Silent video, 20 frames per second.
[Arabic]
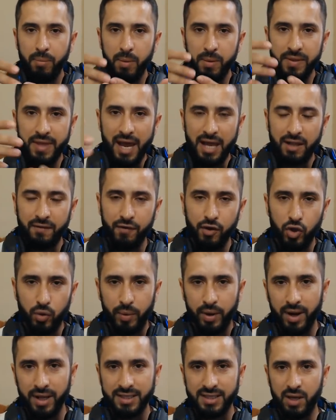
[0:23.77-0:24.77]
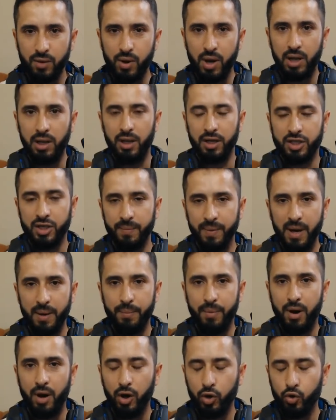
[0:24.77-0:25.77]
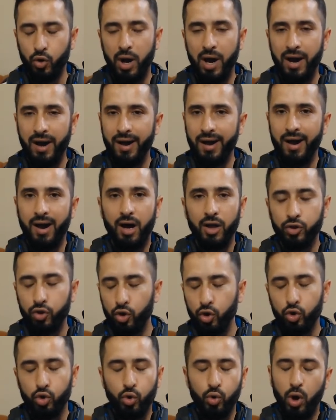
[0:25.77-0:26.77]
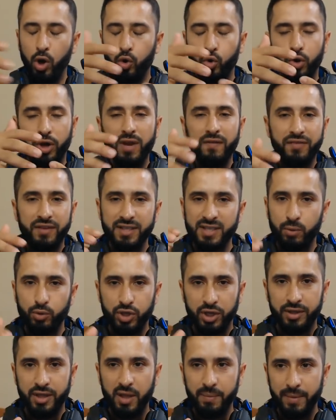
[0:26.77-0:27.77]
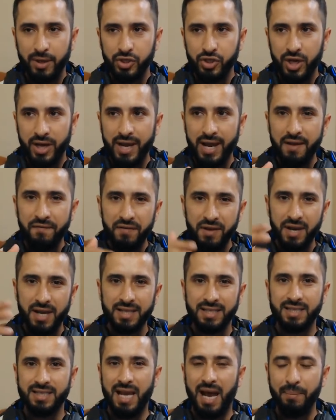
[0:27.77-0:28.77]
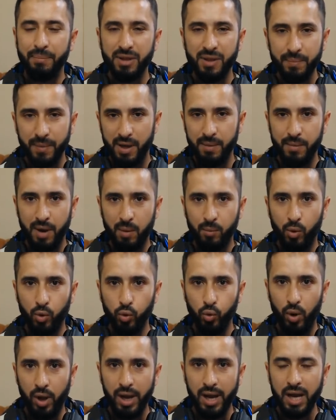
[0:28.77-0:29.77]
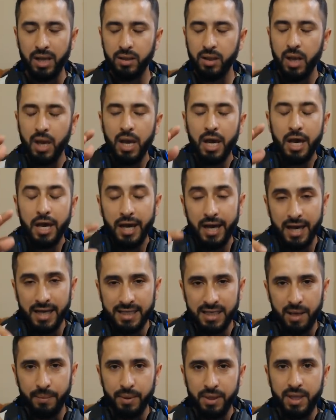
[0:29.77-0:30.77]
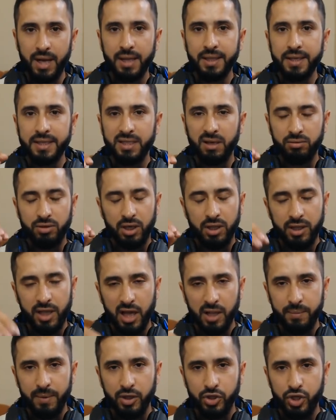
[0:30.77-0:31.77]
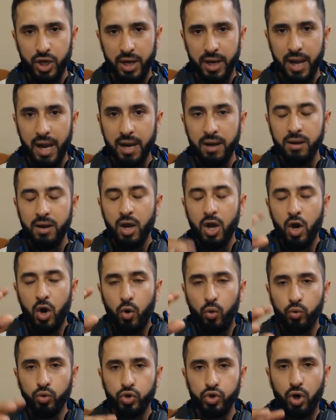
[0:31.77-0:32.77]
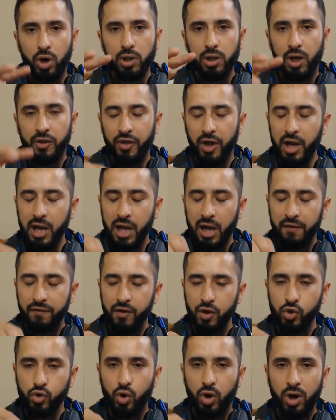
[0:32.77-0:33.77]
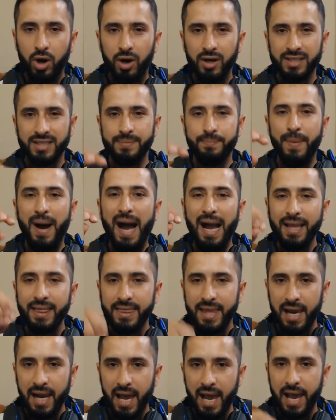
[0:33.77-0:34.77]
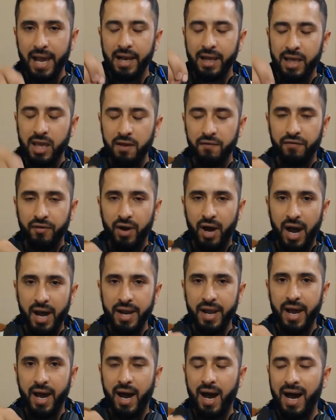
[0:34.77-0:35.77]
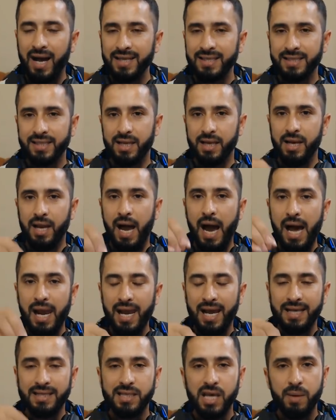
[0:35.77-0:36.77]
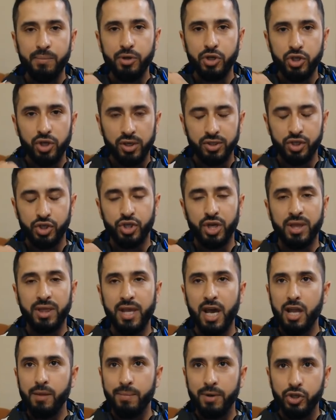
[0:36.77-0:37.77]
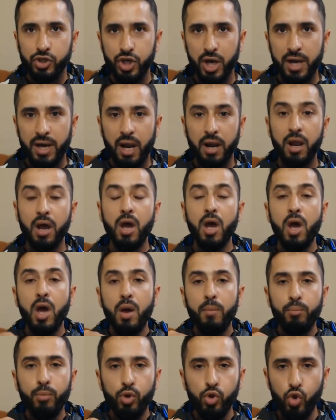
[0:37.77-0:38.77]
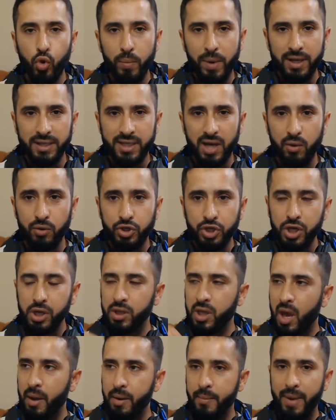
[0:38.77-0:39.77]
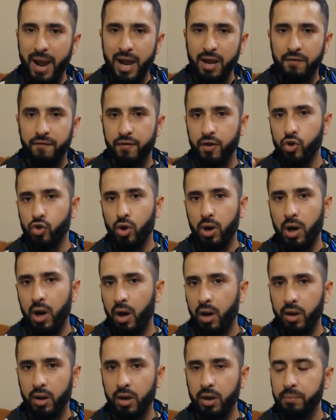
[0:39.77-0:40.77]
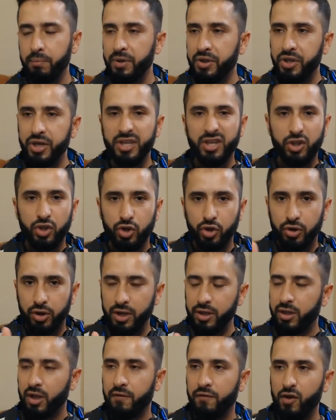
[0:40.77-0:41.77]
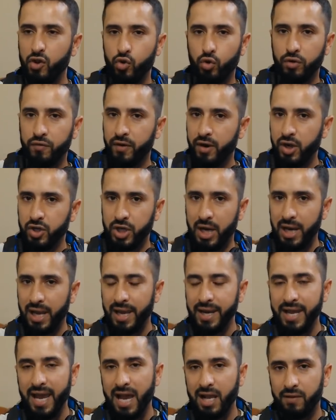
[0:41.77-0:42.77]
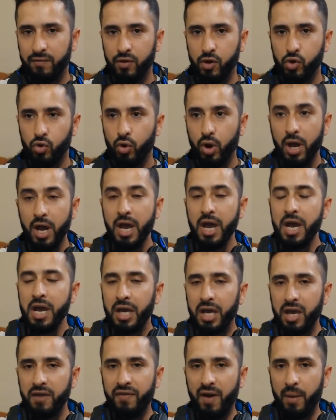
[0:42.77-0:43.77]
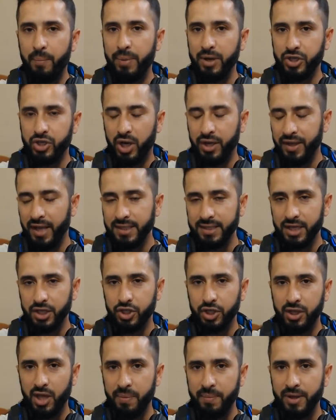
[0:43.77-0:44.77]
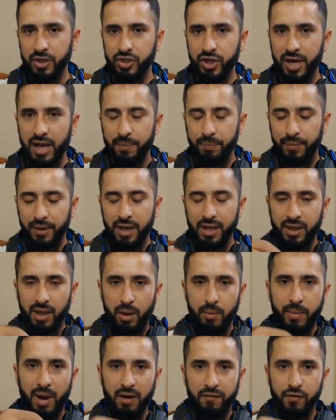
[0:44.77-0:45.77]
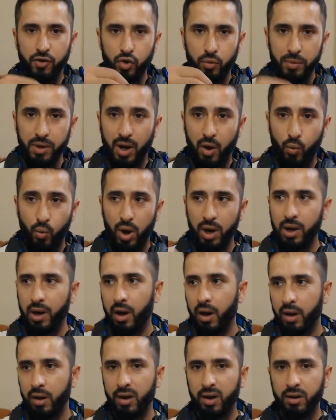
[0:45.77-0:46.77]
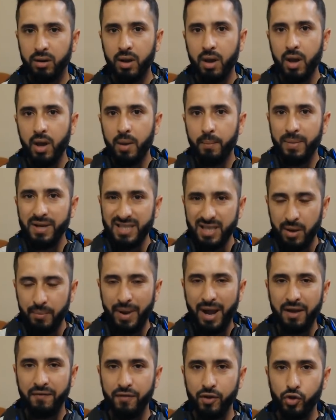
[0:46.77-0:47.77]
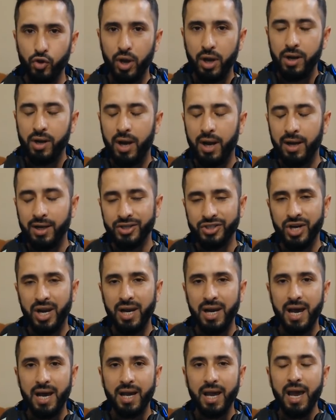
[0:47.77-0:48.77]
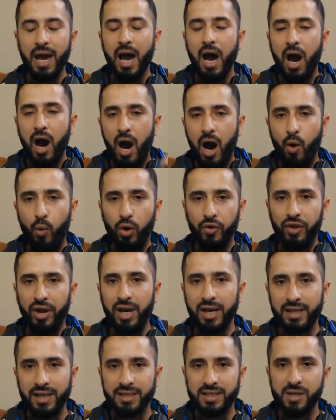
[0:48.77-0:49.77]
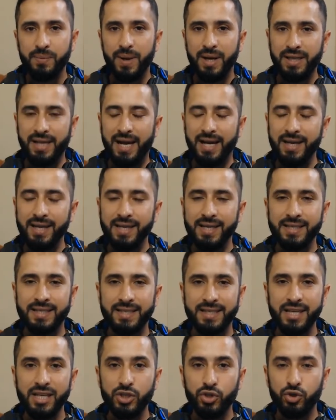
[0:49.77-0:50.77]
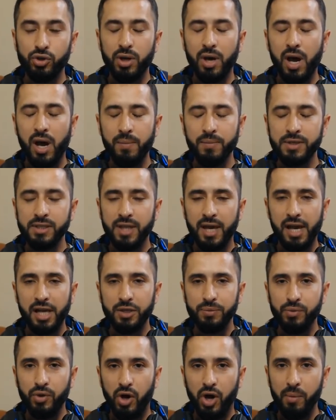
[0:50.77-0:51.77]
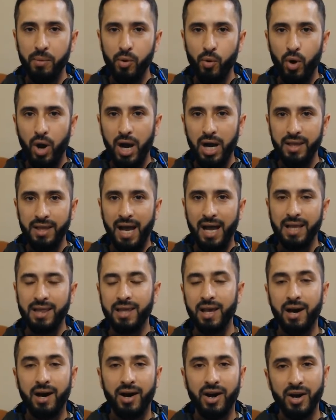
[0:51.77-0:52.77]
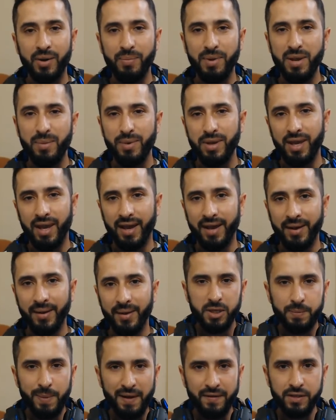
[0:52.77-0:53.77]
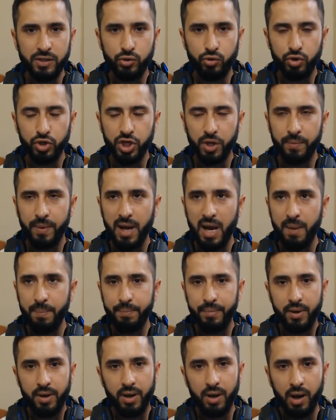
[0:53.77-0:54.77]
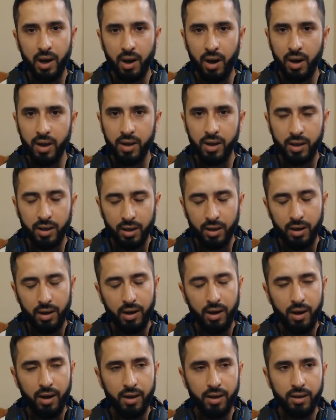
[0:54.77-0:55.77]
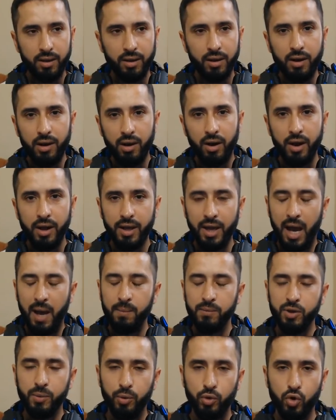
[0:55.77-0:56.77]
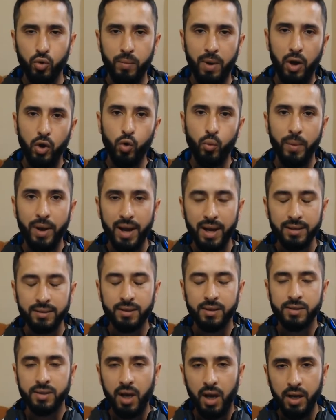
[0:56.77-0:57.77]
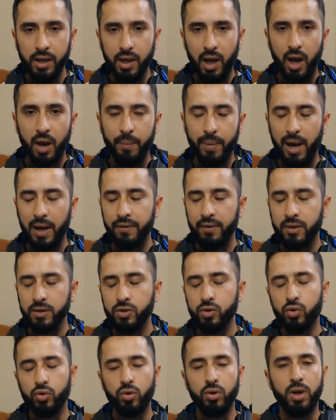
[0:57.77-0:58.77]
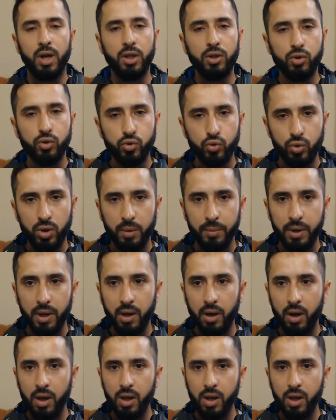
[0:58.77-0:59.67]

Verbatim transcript: ببداية فيديو ما راح أسوي هلا شباب أقولكم آه، أدخلكم وأقولكم كيف تكسبوا شدات مجانا في ناس عم بتمل من هالموضوع هاد إذا بدك تكسب شدات مجانا وان شاء الله اطلع لك فيديو خاص مع الدلائل كيف راح انا احصل على حسابي الشخصي شداد مجانا من دون ما اسوي شيء تابع معي الفيديو للاخير بتريد تكرر انت الفيديو وتفرج على نهايه الفيديو كيف عم بشرح تحصل شداد مجانا تريد تابع مع الفيديو من اوله للاخير بس تابع مع الفيديو اني يعني اشرح لك او اطلع لك تسريبات عن السيزون 15 من ار بي 1 حتى ار بي 100 بس بعد اذنكم شباب اللايك اللايك اللايك عم جيب لكم معلومات صحيحه بعد اذنكم لا تنسونا من